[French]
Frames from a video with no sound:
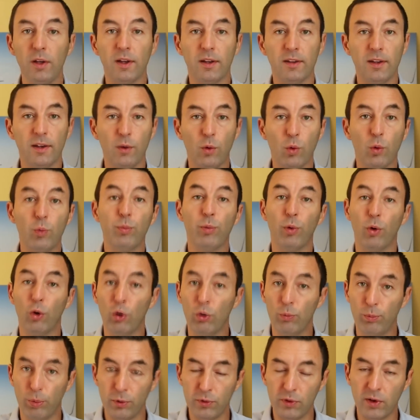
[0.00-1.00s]
il y a des groupes
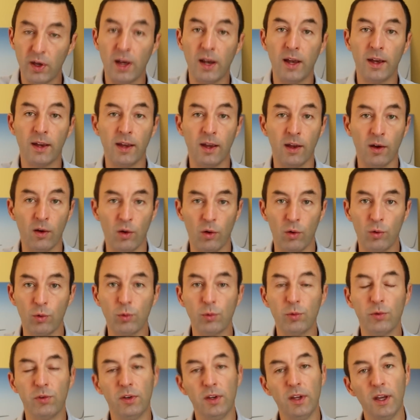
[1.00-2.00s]
opposés à la guerre en
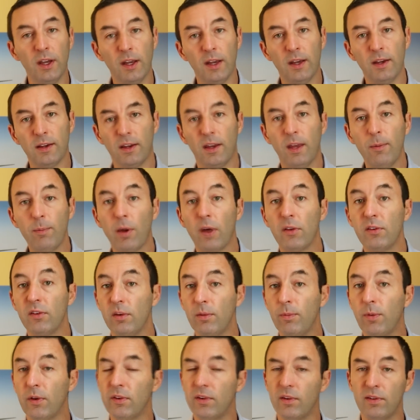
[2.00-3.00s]
Russie qui
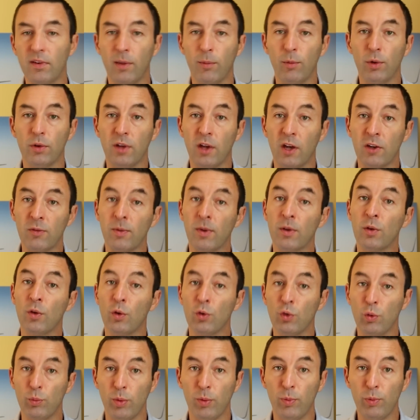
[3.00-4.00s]
participent à ces sabotages
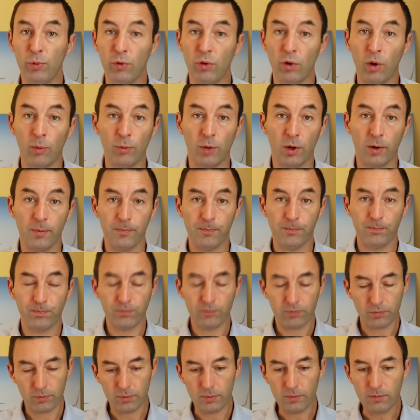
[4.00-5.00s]
maintenant depuis plusieurs mois.
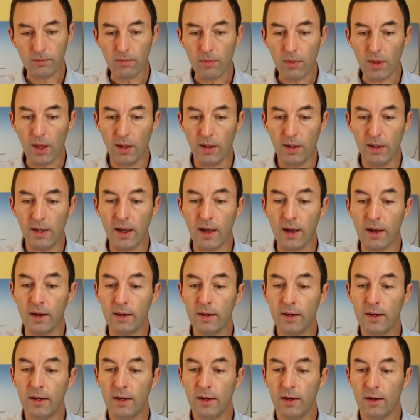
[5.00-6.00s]
La
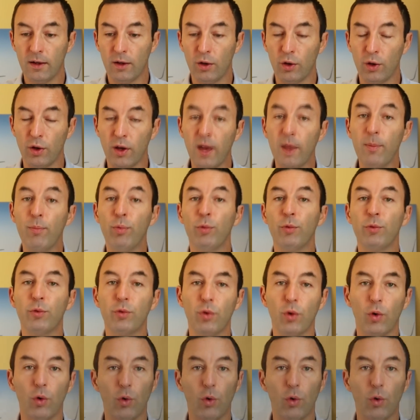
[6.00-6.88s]
euh, réponse